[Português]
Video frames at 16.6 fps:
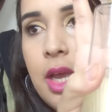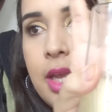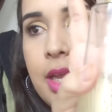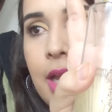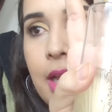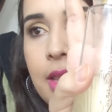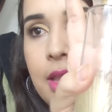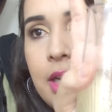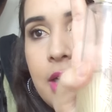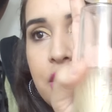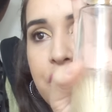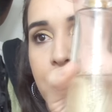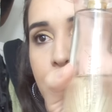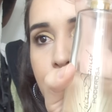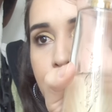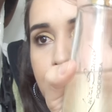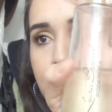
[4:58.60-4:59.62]
E atrás
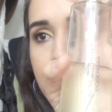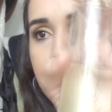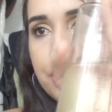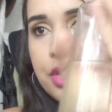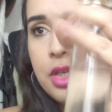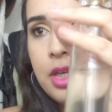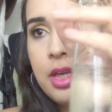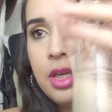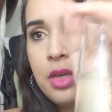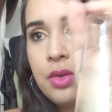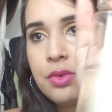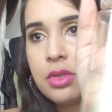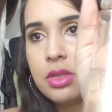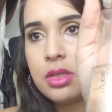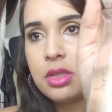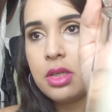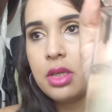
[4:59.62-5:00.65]
tem uns
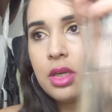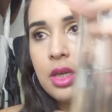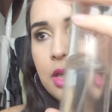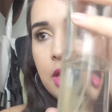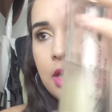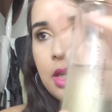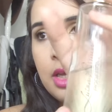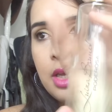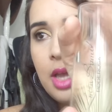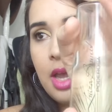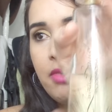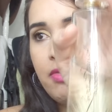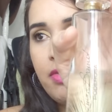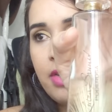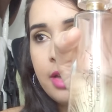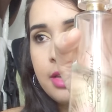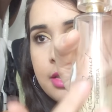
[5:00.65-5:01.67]
risquinhos que
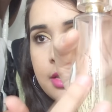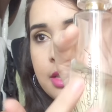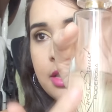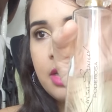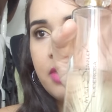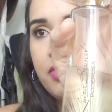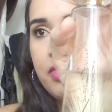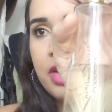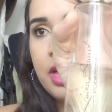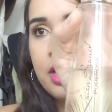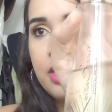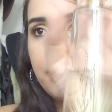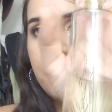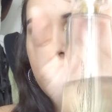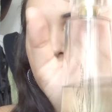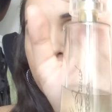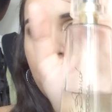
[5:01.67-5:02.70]
reflete assim na frente, fica